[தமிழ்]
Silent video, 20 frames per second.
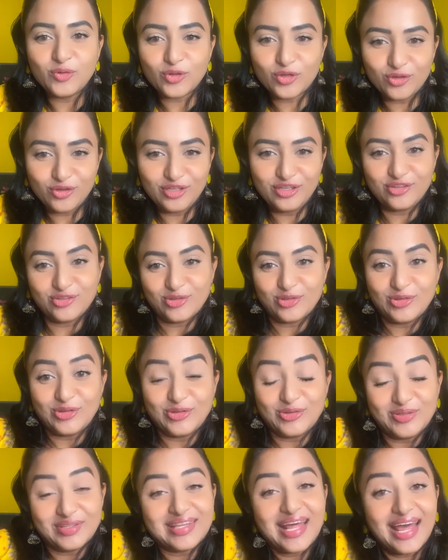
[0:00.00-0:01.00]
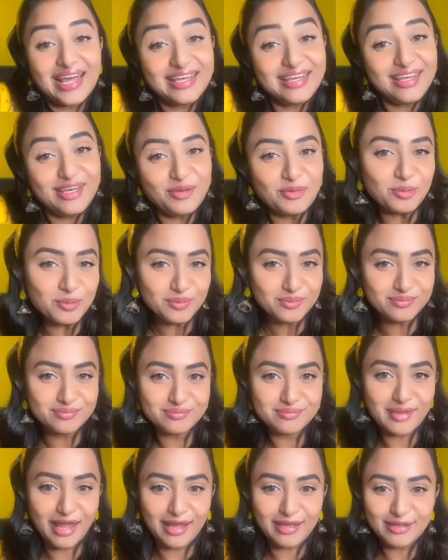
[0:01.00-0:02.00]
யூ ஆர் லுக்கிங் சோ யூ தேங்க்யூ
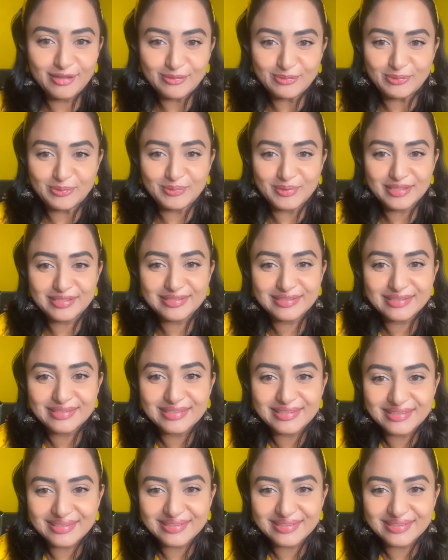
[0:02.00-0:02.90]
தேங்க்யூ ஸோ மச்